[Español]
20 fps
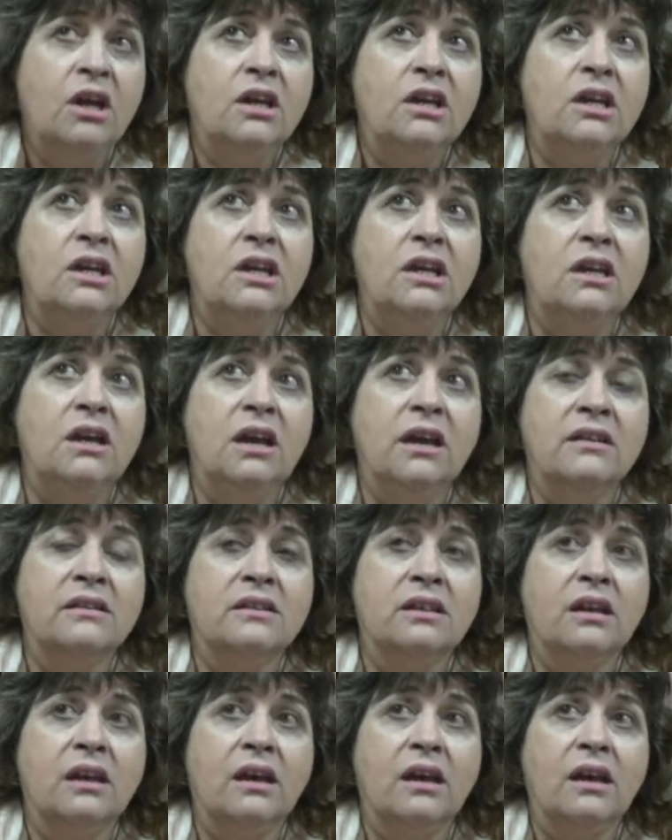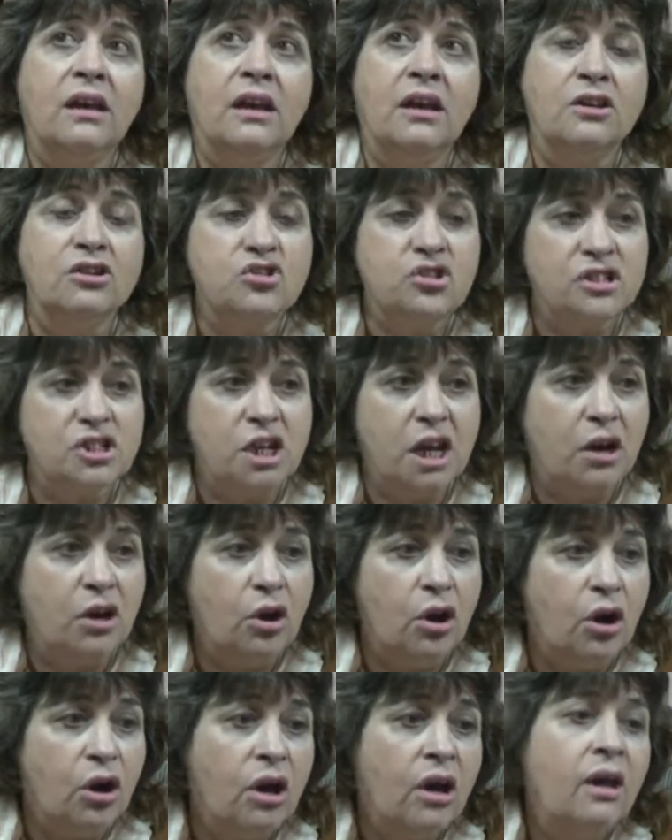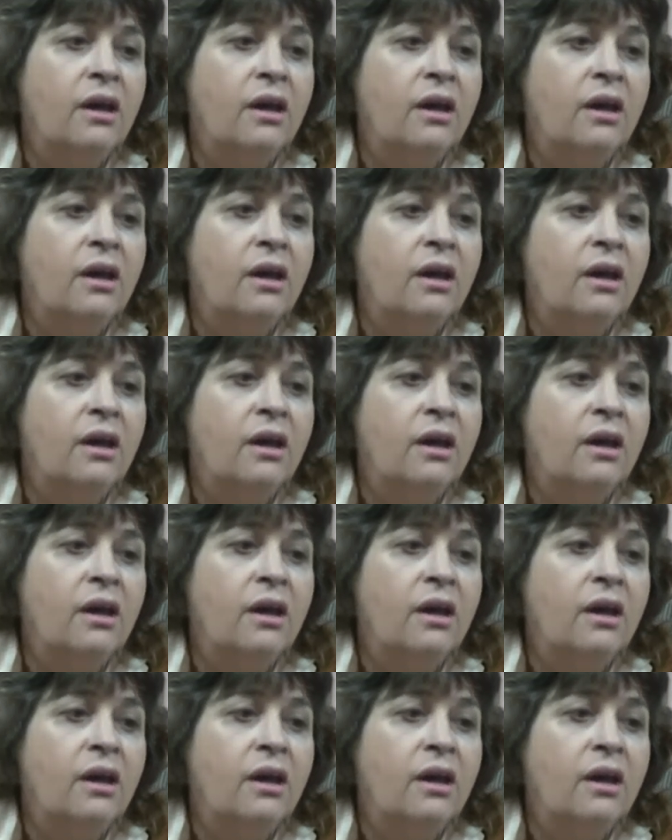y este, que no se charló